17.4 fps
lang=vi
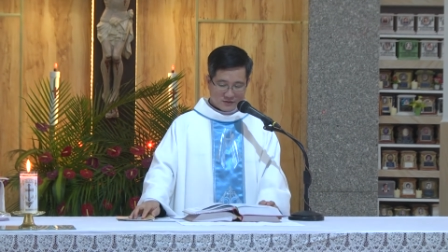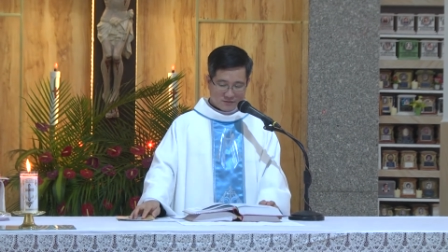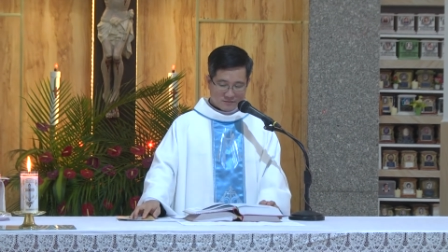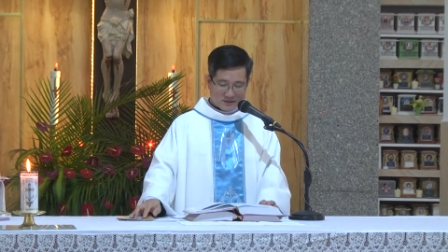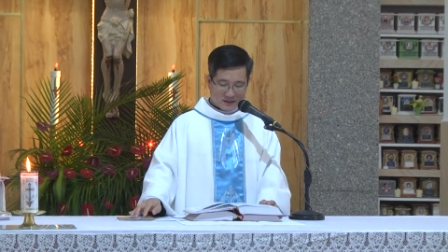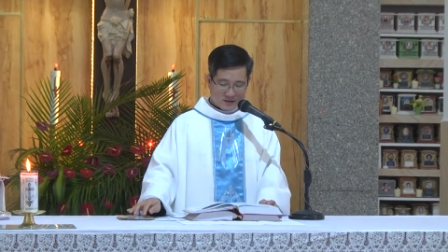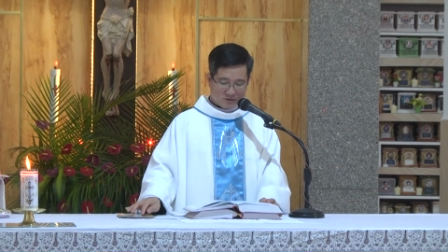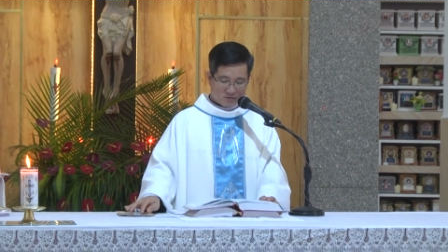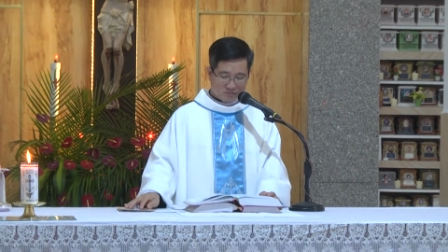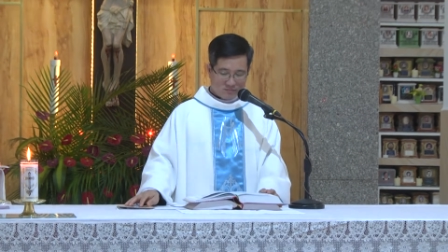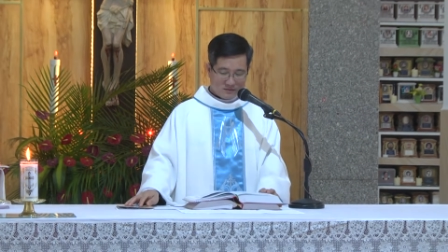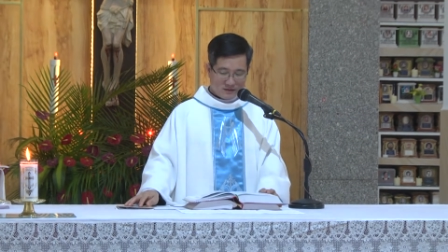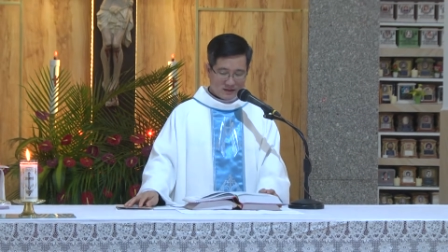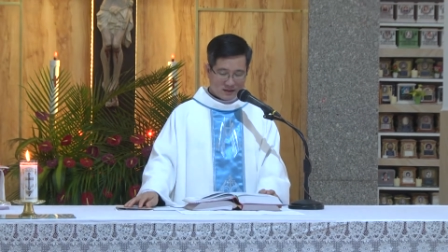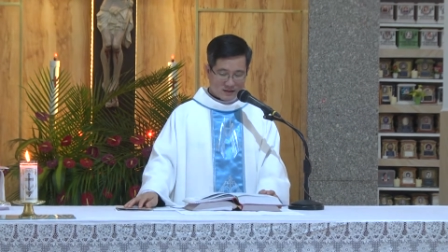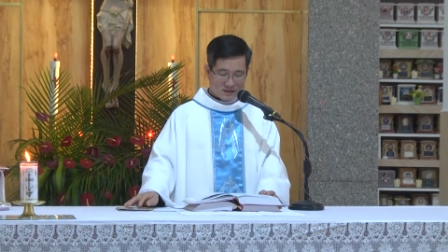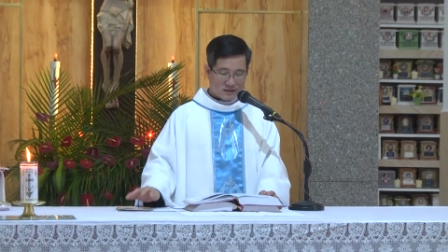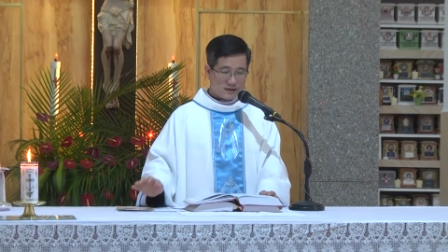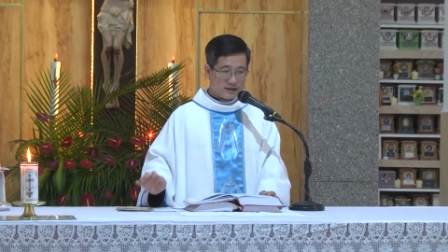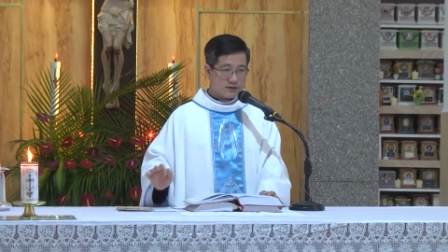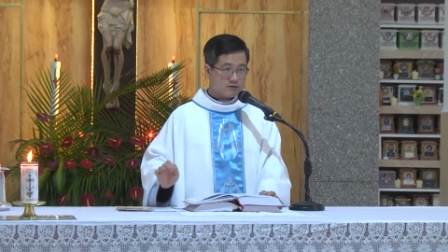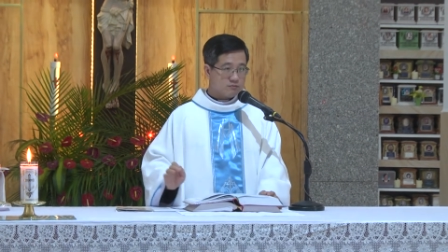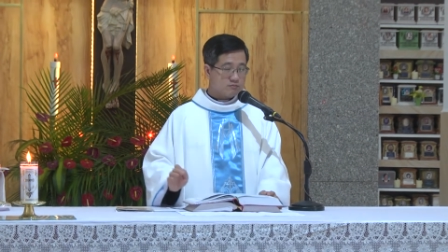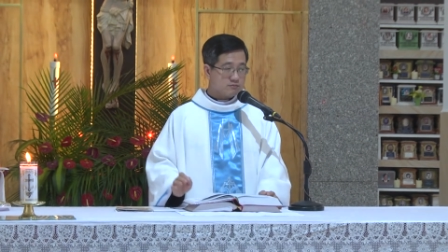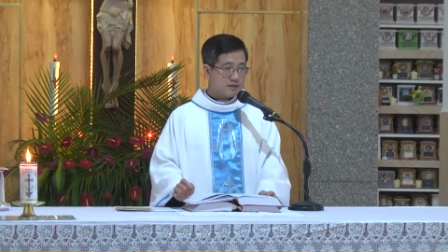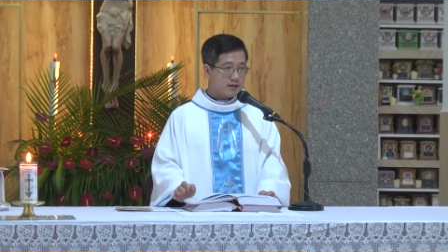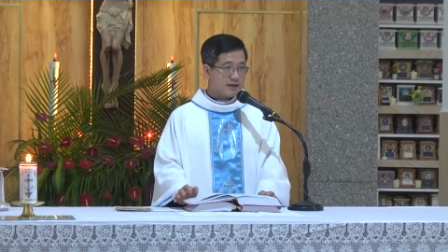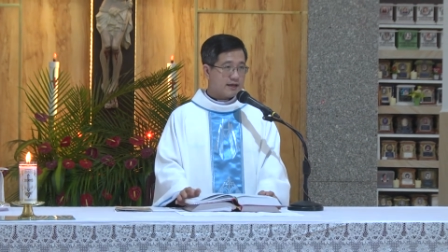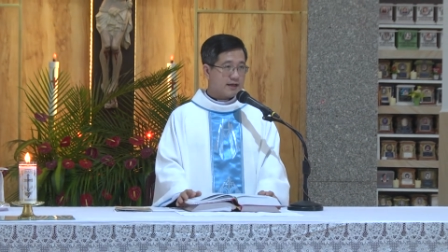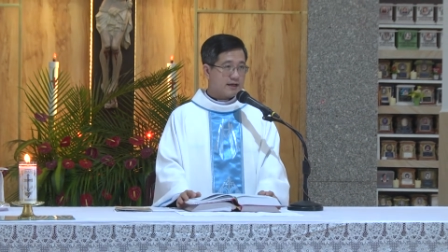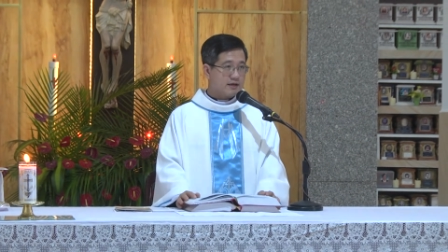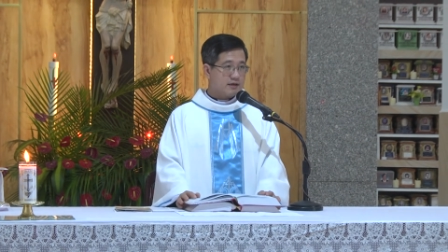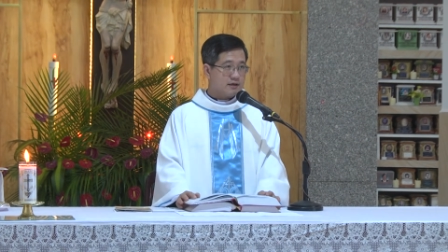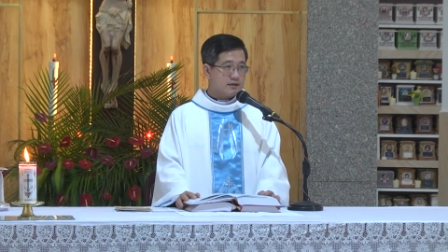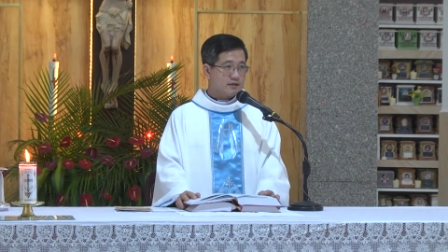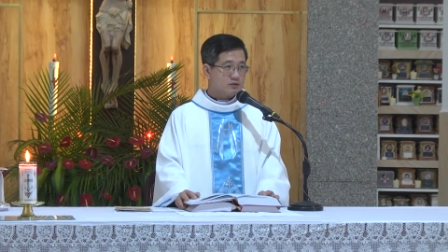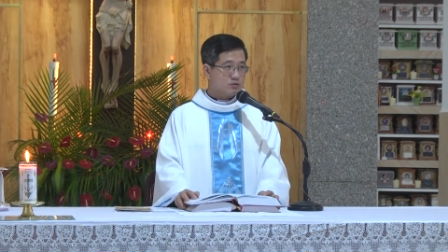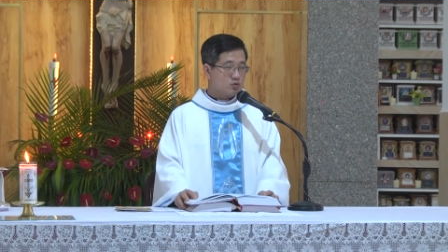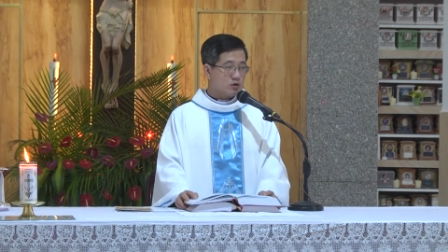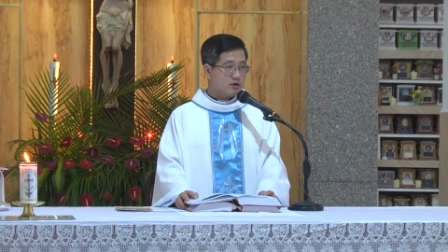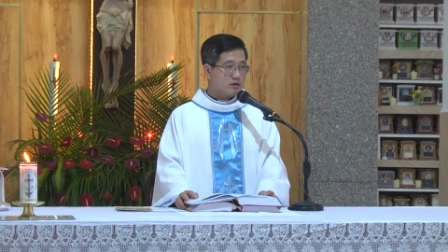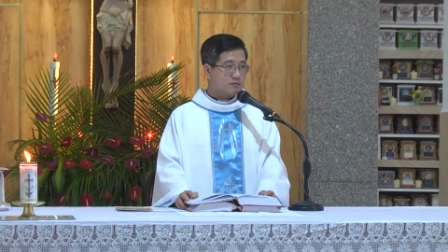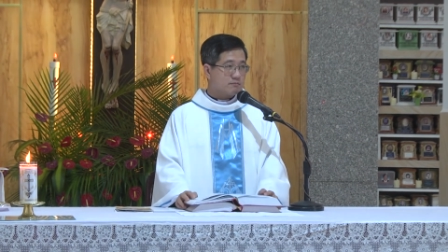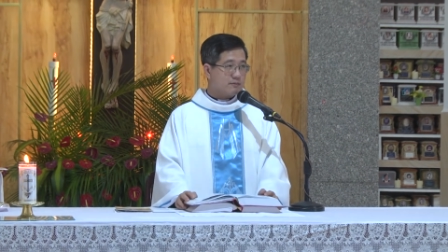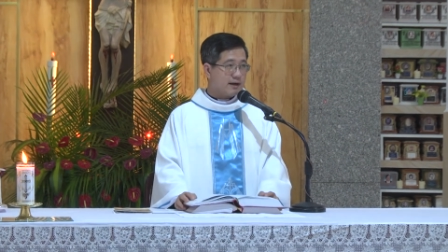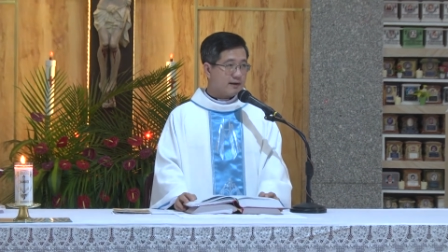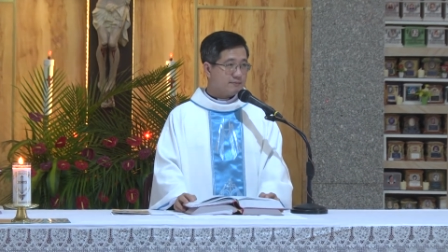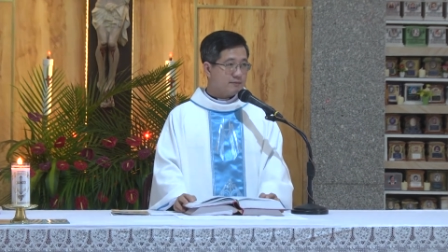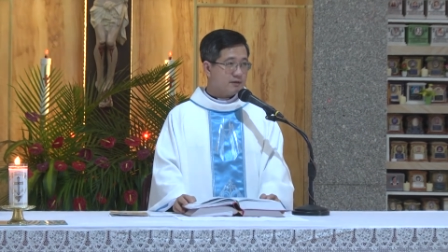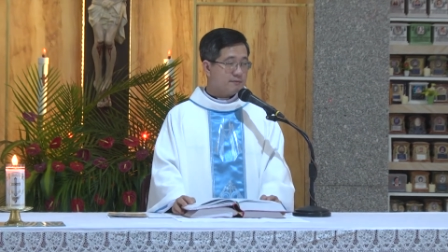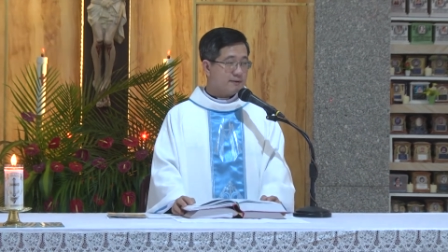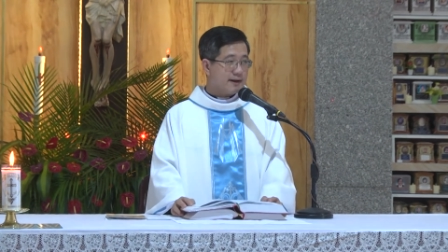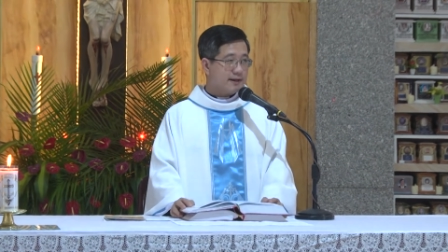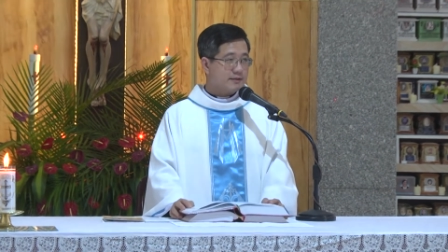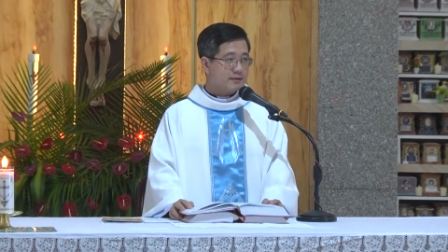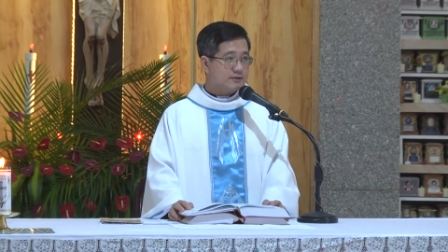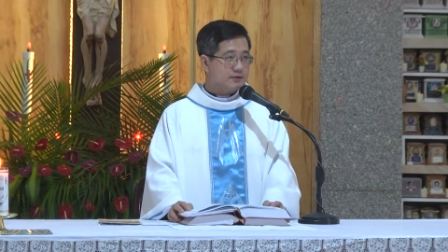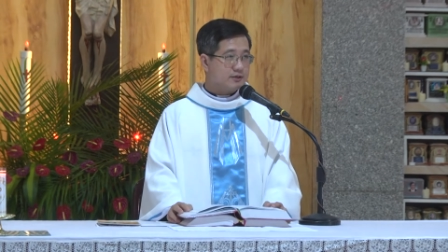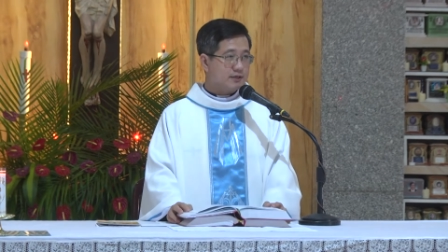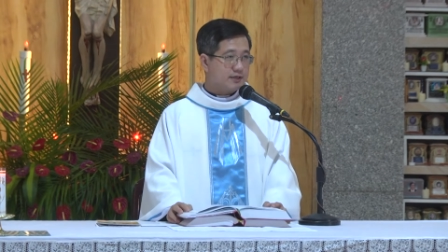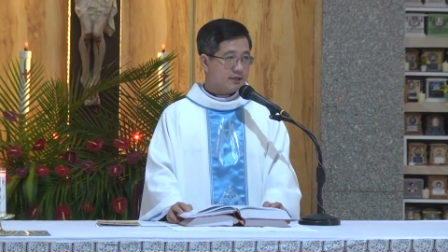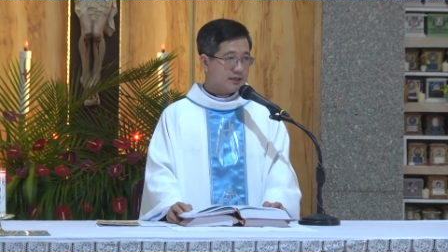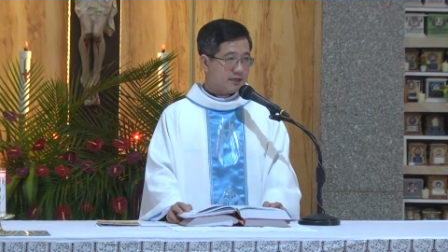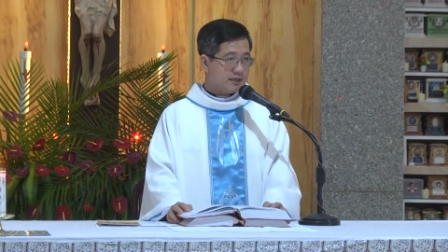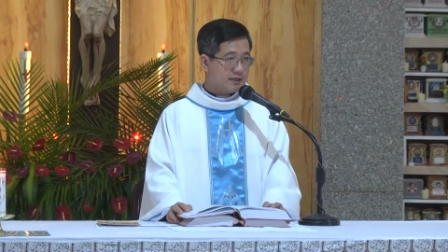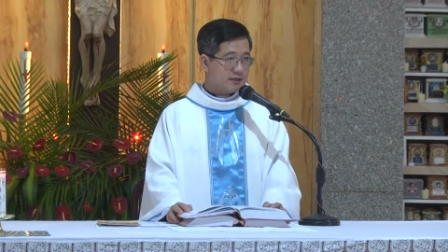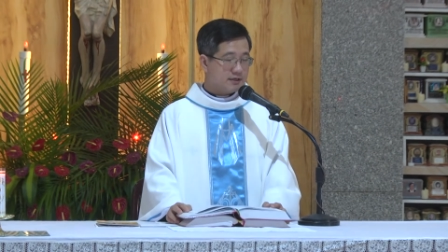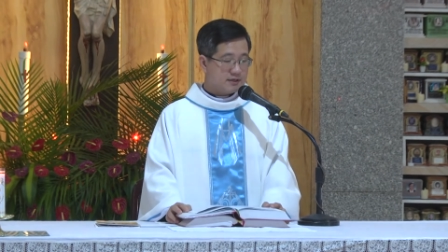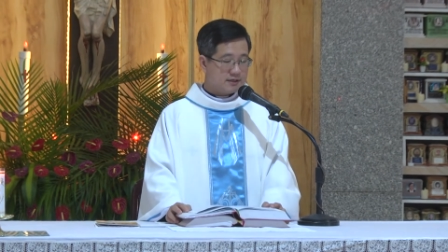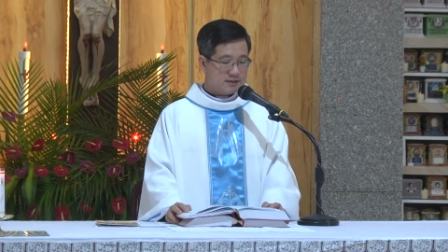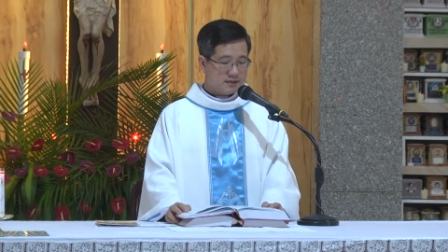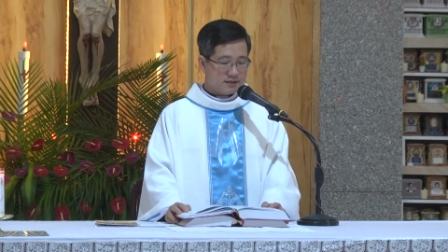chúng ta cũng biết là chúng ta đang ở tuần ba mươi ba thường niên,